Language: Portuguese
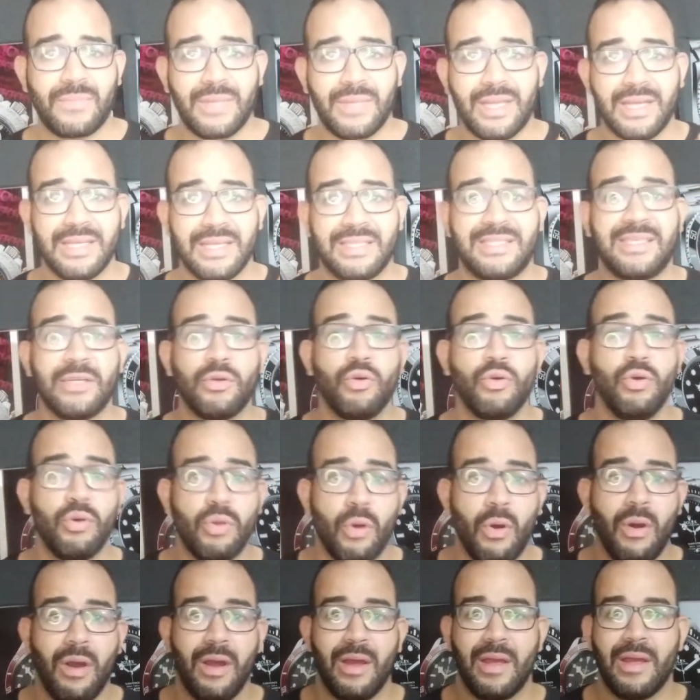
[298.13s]
e
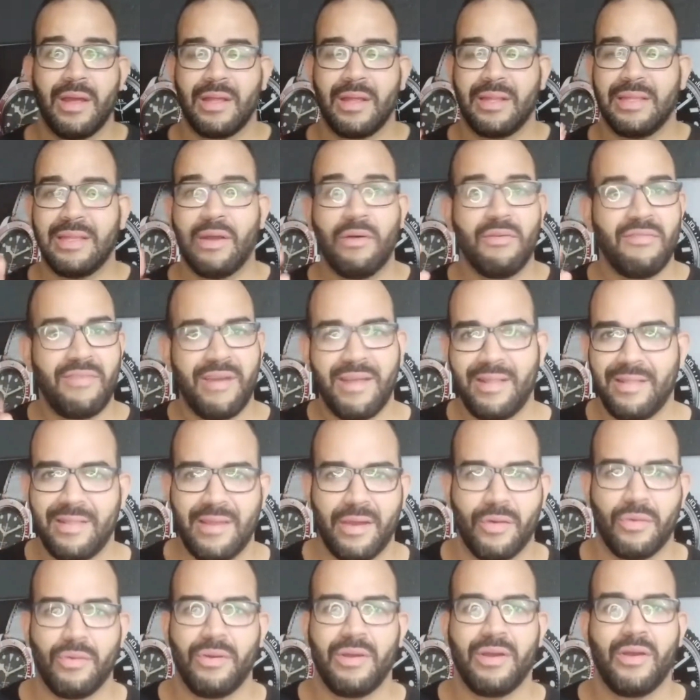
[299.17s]
segurou, não
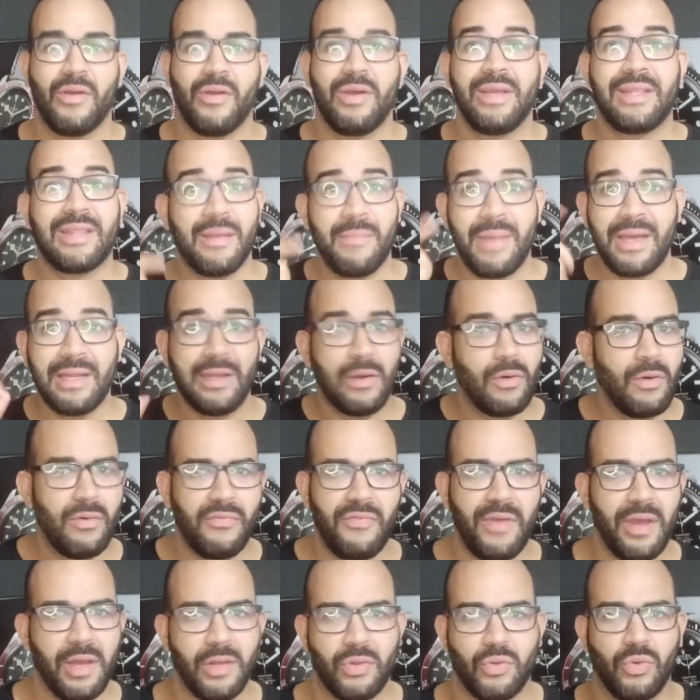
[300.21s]
vendeu e também não
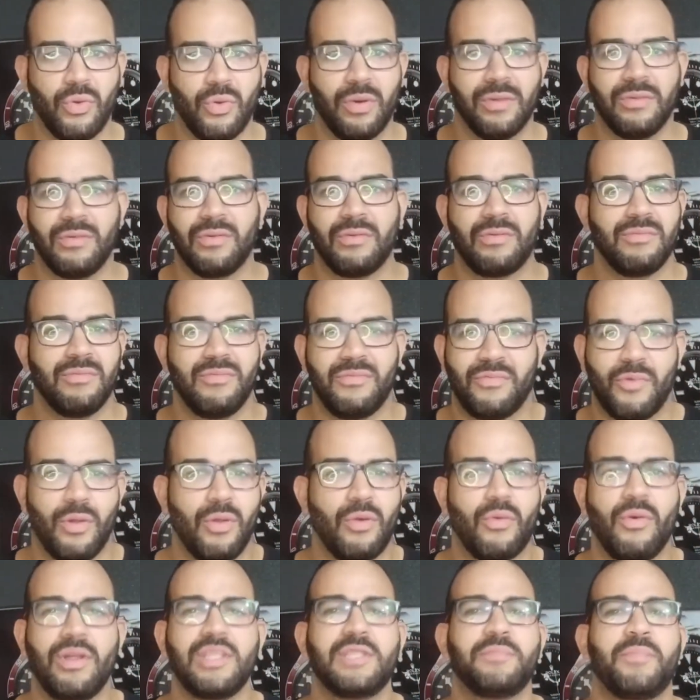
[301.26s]
ofertou, não, não
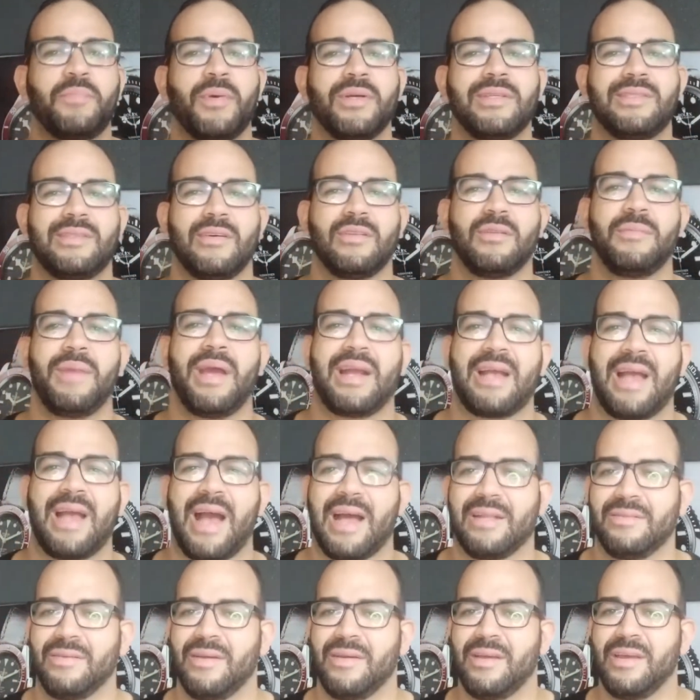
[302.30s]
colocou à disposição do
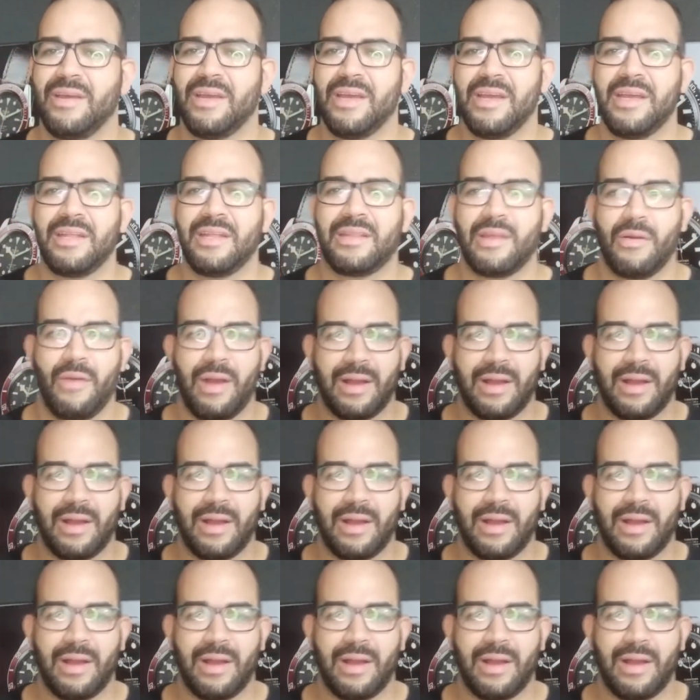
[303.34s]
mercado. Então